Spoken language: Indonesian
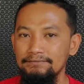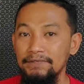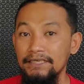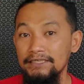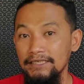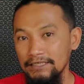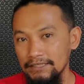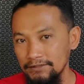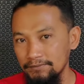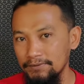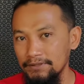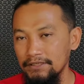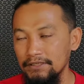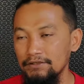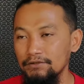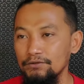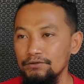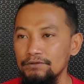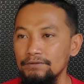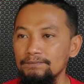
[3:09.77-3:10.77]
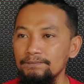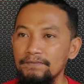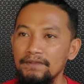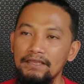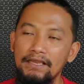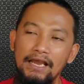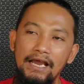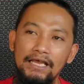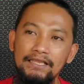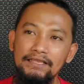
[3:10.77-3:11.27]
Biasanya seperti itu,
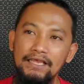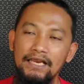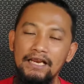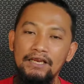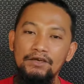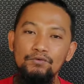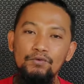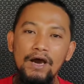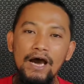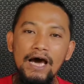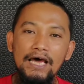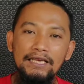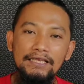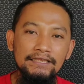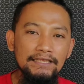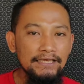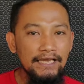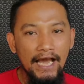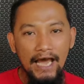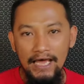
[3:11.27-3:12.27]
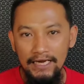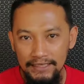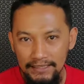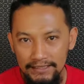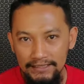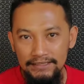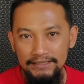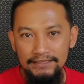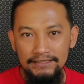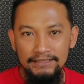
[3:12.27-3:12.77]
antara dua hari tiga
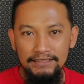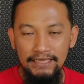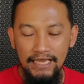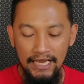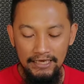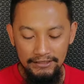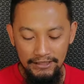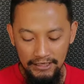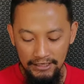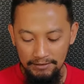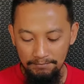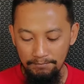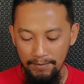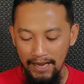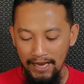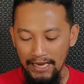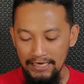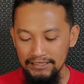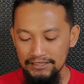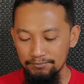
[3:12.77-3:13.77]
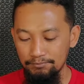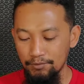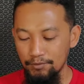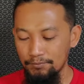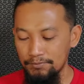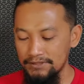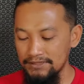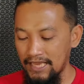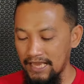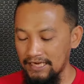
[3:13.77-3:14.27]
hari. Ya, jadi pakan
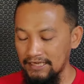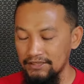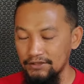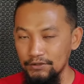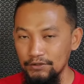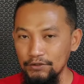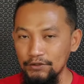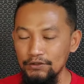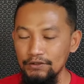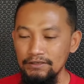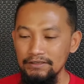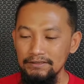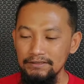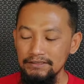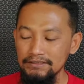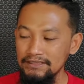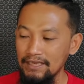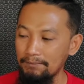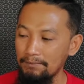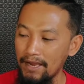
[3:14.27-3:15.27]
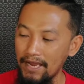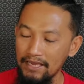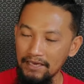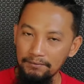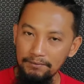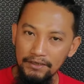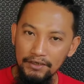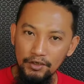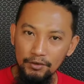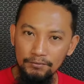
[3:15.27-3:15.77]
cepuk besar itu sama
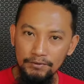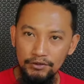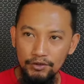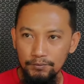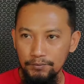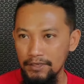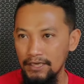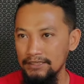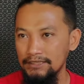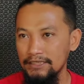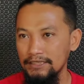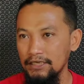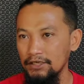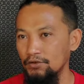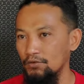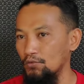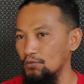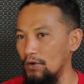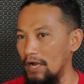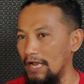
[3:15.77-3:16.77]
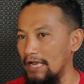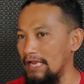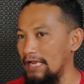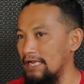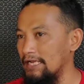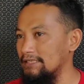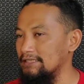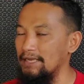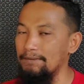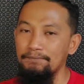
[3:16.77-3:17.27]
air minum itu biasanya dua
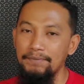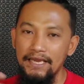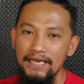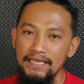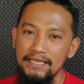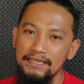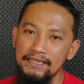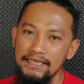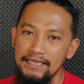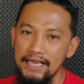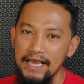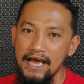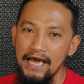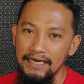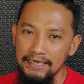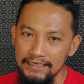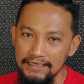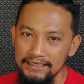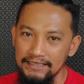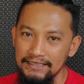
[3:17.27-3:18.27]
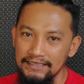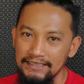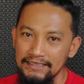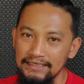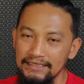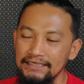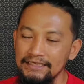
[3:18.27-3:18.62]
sampai tiga hari.